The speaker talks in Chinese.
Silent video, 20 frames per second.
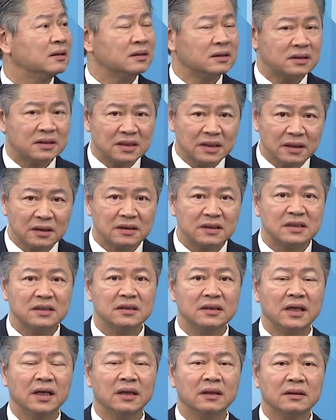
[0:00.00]
设
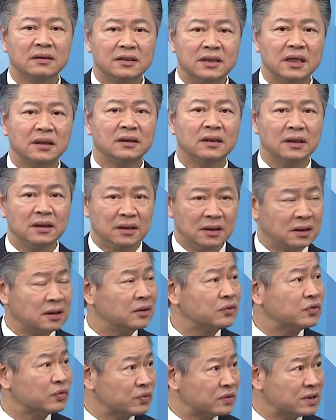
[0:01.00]
置的这样的一
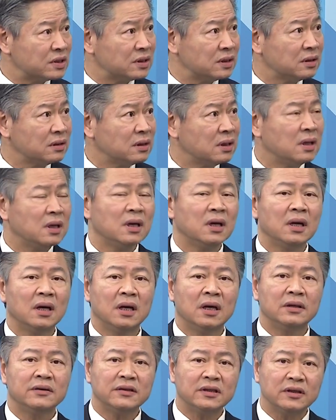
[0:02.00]
个组织，
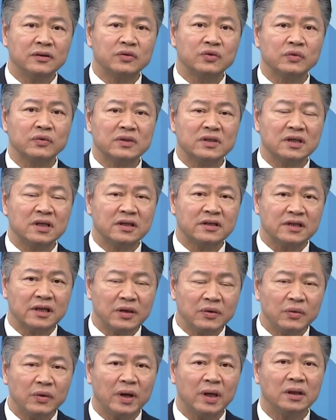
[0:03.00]
而这个组织的
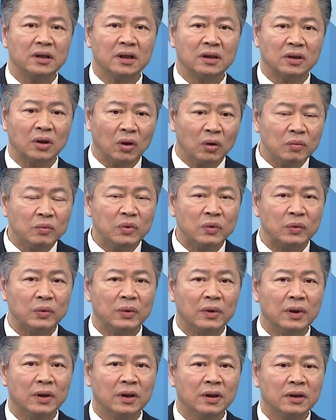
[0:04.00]
成员的头目
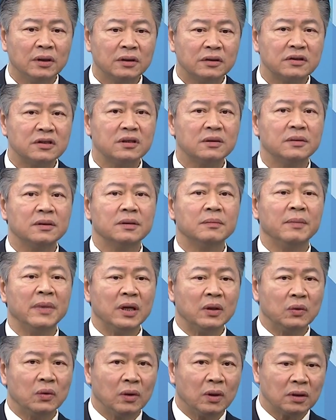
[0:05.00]
是
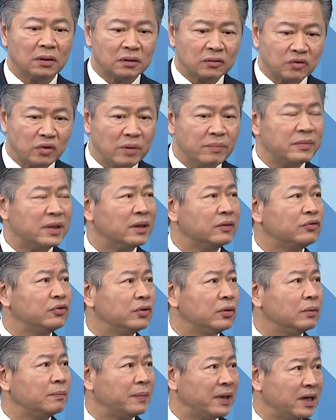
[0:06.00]
美国专门
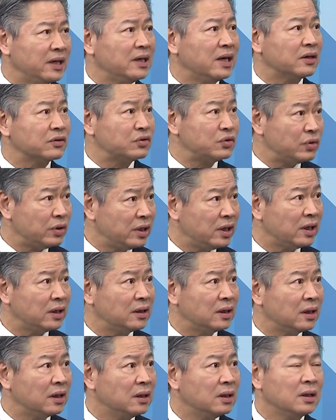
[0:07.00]
去培养训练
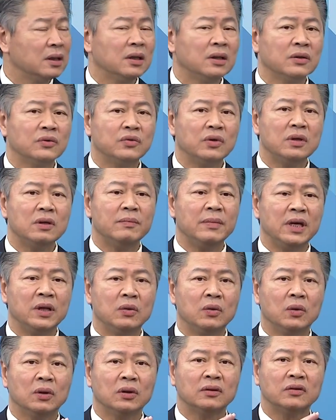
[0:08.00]
的。所以美
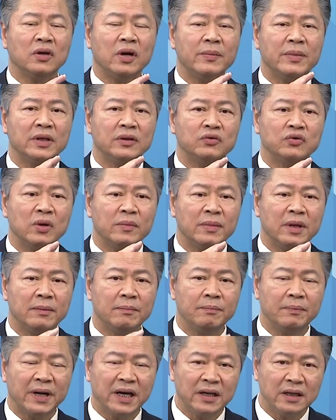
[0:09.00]
国他们专
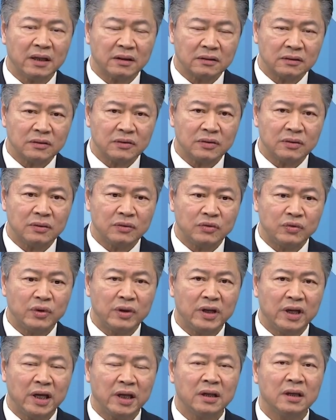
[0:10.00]
门培养
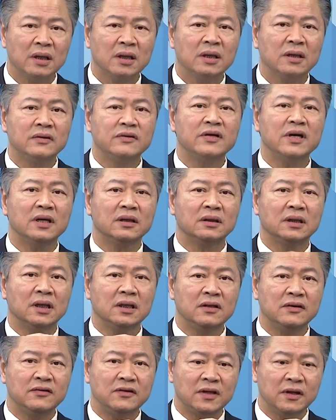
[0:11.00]
训练这样的
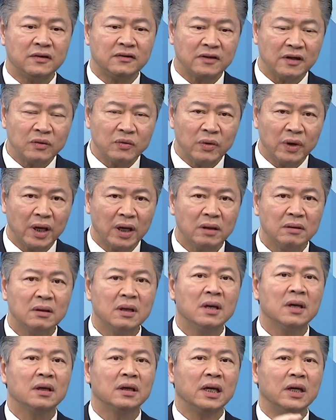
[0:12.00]
一些成员，
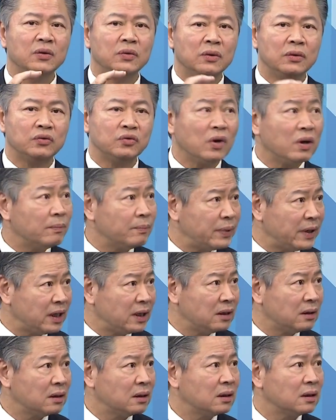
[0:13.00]
给予装
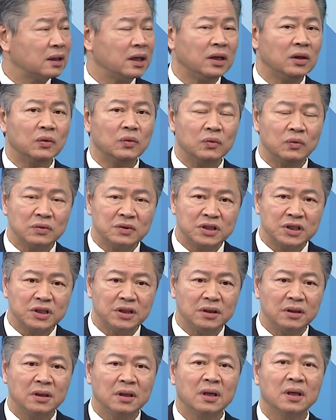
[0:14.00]
备、给予武
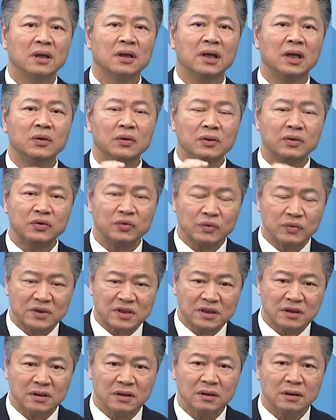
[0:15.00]
器、给予组
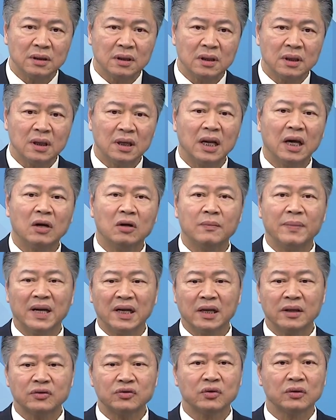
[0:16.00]
织。然后把
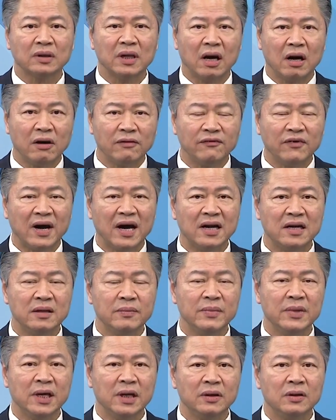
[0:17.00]
他送到阿富汗里
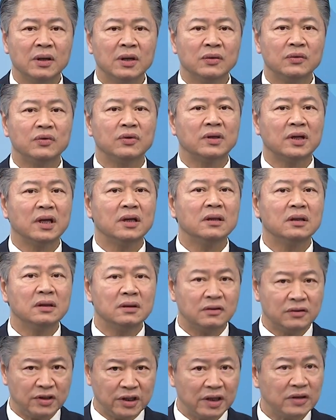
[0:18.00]
面去跟
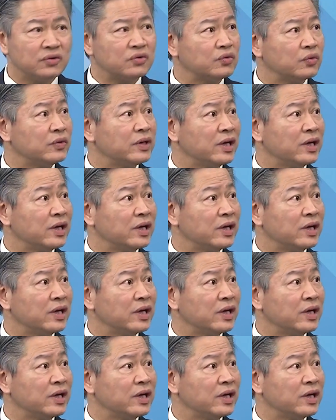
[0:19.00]
前苏